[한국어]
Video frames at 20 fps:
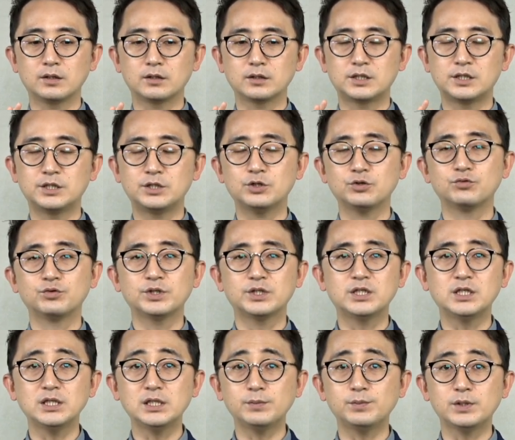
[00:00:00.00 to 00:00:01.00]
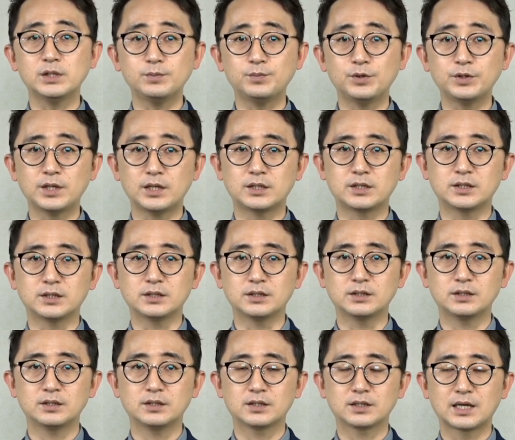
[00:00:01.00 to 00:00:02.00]
지지율이 칠십칠 퍼센트
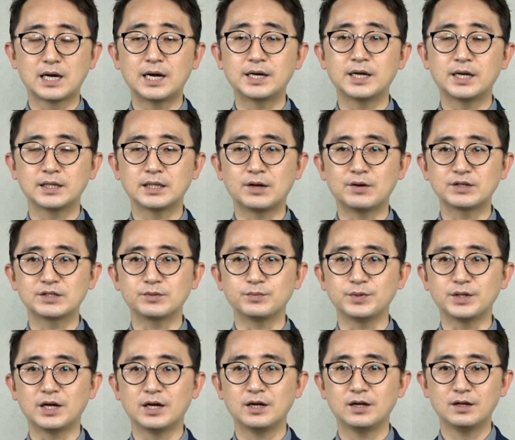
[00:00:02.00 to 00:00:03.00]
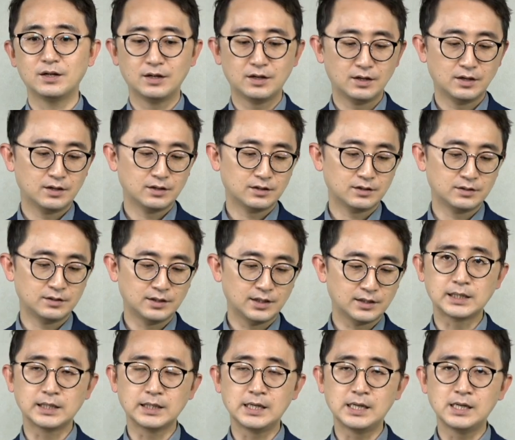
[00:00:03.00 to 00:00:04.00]
가량이 나왔습니다. 근데
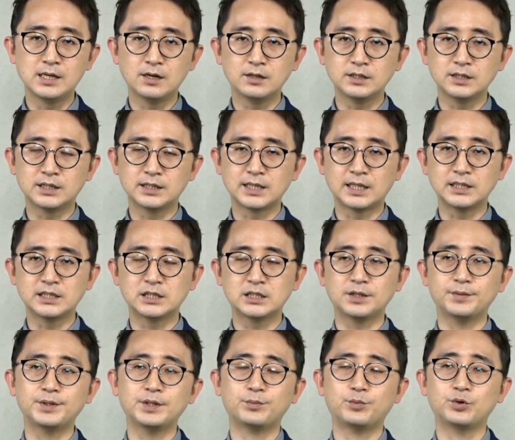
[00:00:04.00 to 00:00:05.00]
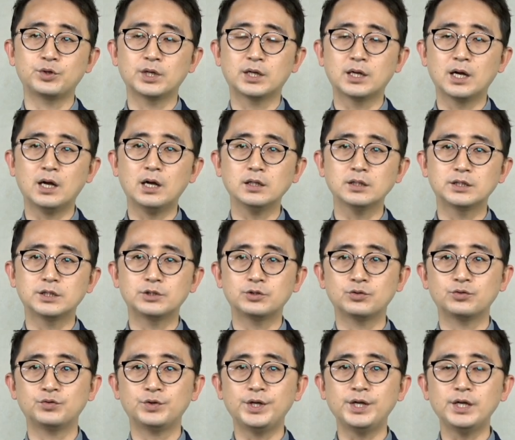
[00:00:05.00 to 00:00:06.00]
일 년이 지난 시점에서 보니까
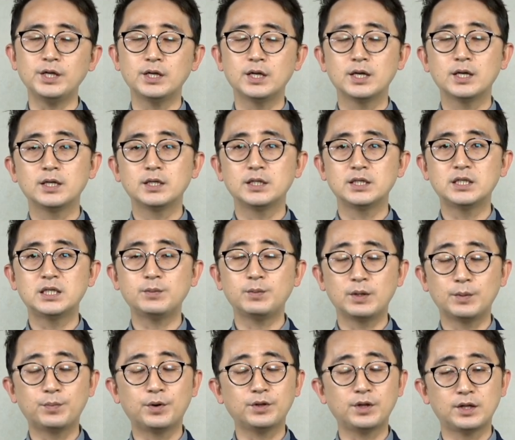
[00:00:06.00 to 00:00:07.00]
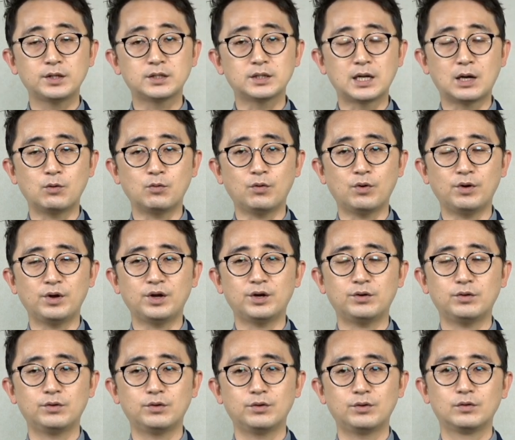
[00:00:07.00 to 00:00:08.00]
지지율이 이십이 퍼센트 나온 거예요.
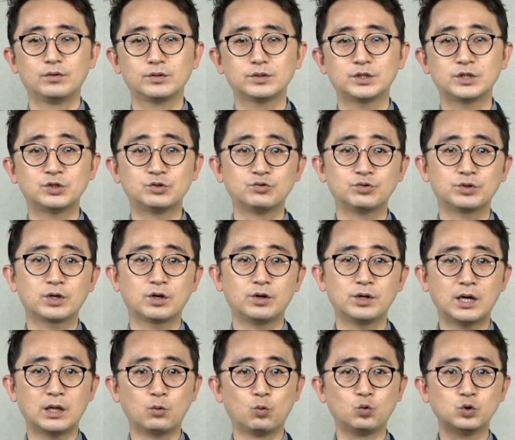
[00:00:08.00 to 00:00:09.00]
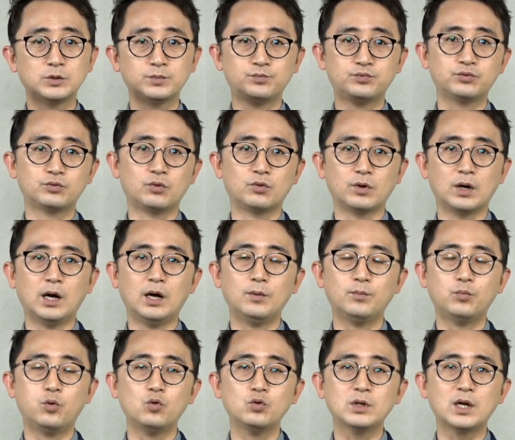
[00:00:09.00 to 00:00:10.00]
지지율이 거의 한 오십 퍼센트가
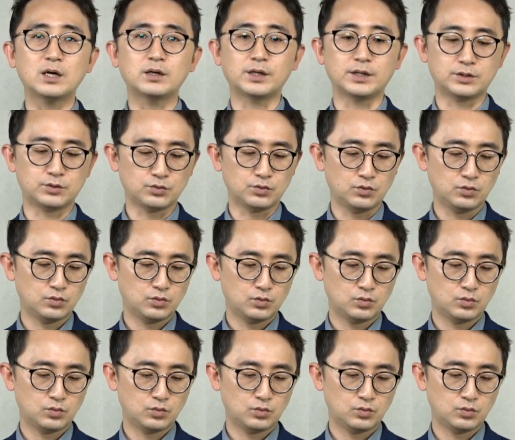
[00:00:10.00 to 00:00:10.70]
폭락을 했죠.